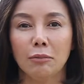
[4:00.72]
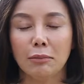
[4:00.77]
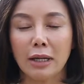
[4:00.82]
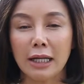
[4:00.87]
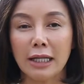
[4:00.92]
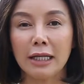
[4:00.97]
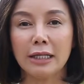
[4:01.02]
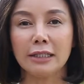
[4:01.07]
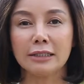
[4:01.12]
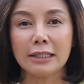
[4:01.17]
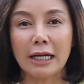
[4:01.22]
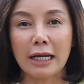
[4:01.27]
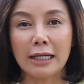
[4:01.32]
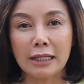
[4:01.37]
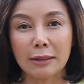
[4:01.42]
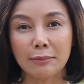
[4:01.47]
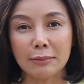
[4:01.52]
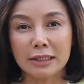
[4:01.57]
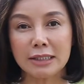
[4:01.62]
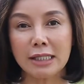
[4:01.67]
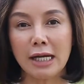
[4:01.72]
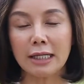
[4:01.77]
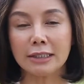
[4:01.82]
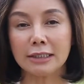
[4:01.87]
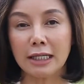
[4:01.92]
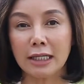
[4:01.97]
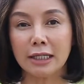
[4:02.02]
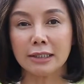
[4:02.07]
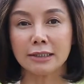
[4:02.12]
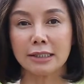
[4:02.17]
มะเร็งใช้ธรรมชาติ
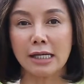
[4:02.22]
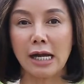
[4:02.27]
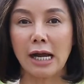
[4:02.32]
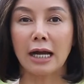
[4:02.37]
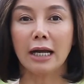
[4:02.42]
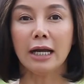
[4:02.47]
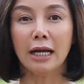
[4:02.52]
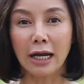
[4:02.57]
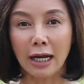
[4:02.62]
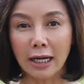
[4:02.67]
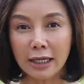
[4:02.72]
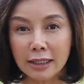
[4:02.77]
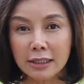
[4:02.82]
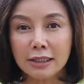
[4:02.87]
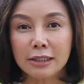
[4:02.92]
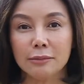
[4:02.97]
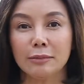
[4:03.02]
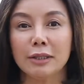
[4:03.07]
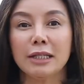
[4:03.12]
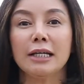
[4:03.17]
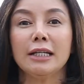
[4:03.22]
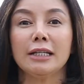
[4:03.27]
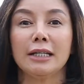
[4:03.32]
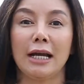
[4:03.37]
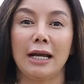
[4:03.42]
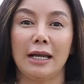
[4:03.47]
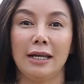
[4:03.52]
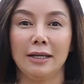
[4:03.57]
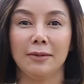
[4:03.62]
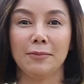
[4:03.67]
ใช้กัญชาให้คิดถึงประเทศ
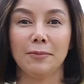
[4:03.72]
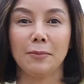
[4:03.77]
ไทย